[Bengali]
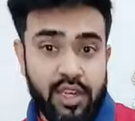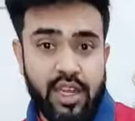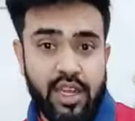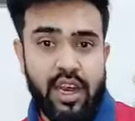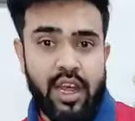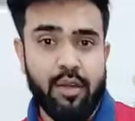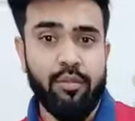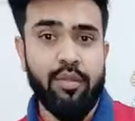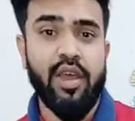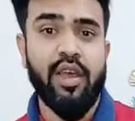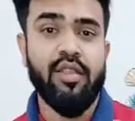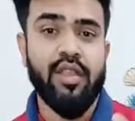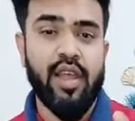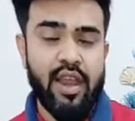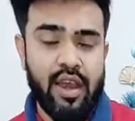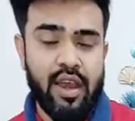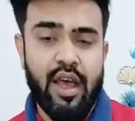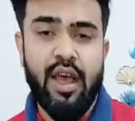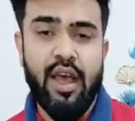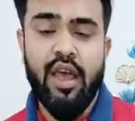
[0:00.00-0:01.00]
বেশি রাখবে
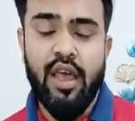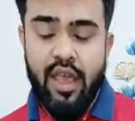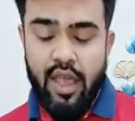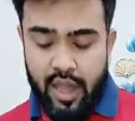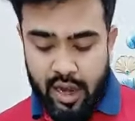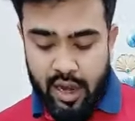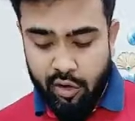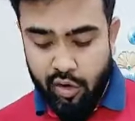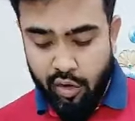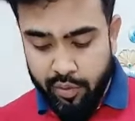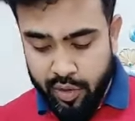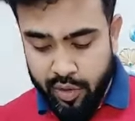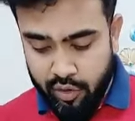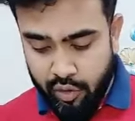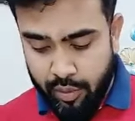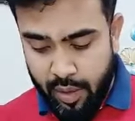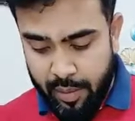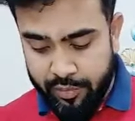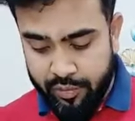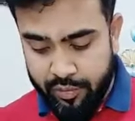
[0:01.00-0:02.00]
তাই না এরকম
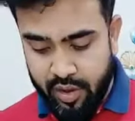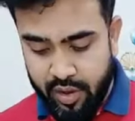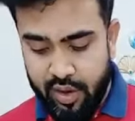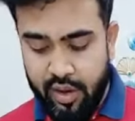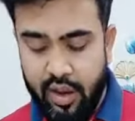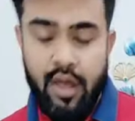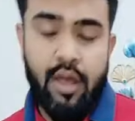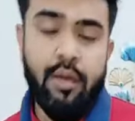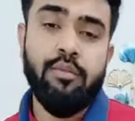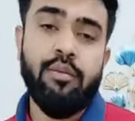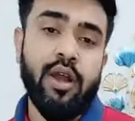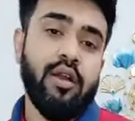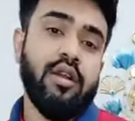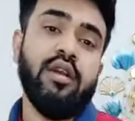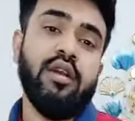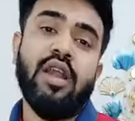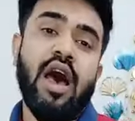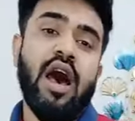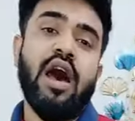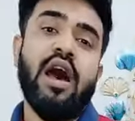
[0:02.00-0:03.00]
কিছু ভাবছেন বাট
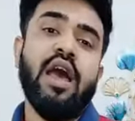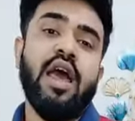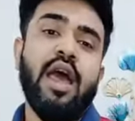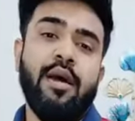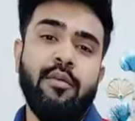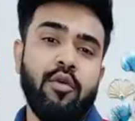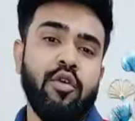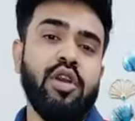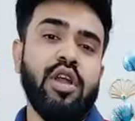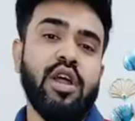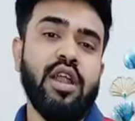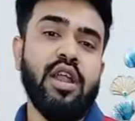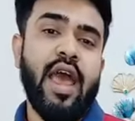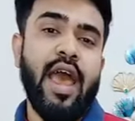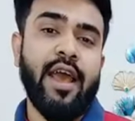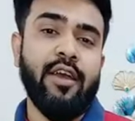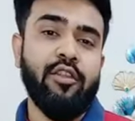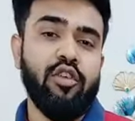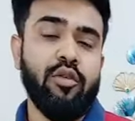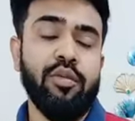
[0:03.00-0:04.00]
না এমনটা
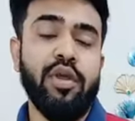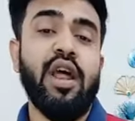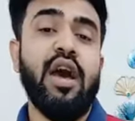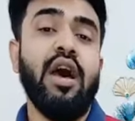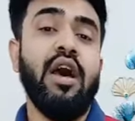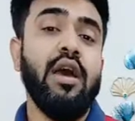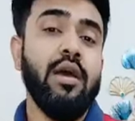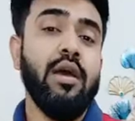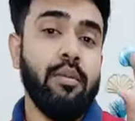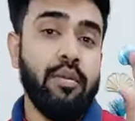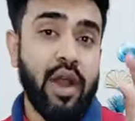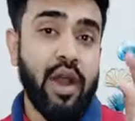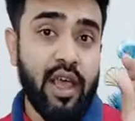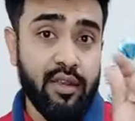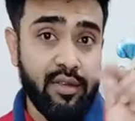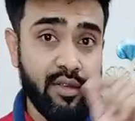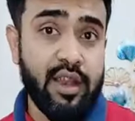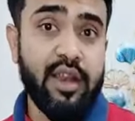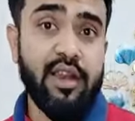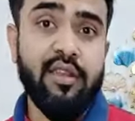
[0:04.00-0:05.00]
একদমই না
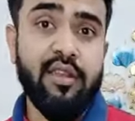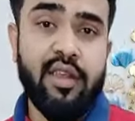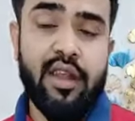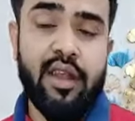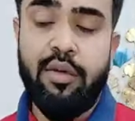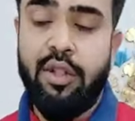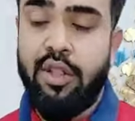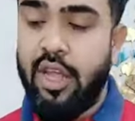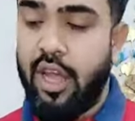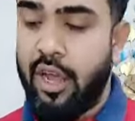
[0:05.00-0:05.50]
প্রাইসটা রিজনেবল